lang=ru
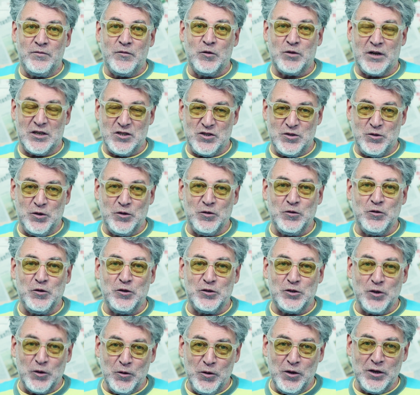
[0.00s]

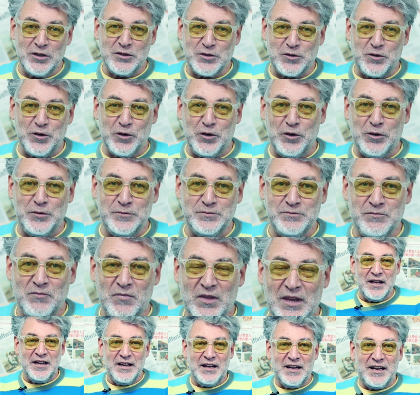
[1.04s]
врожденную Троицкую.
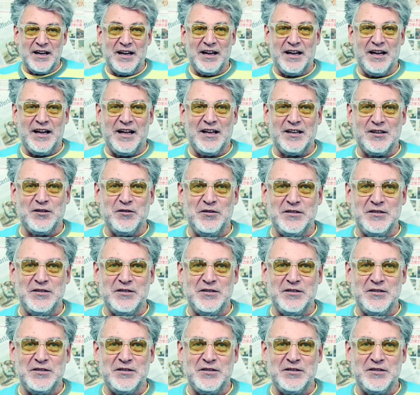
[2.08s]
Э,